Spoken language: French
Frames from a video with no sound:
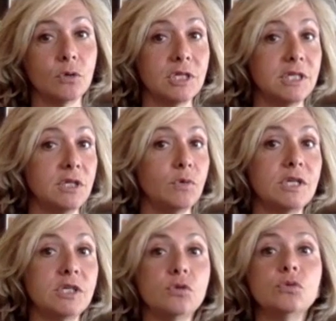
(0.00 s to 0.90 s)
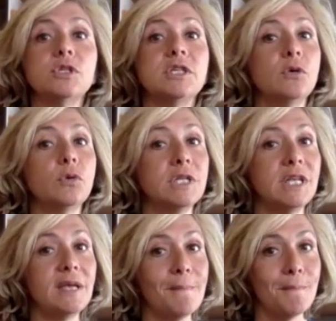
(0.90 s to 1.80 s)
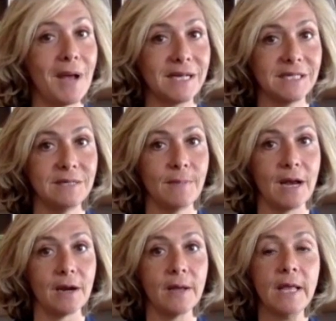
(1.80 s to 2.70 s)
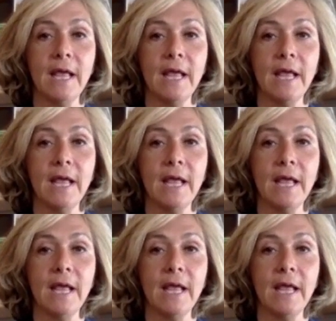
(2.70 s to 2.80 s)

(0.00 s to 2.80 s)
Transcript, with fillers: dans des situations de sécurité maximale.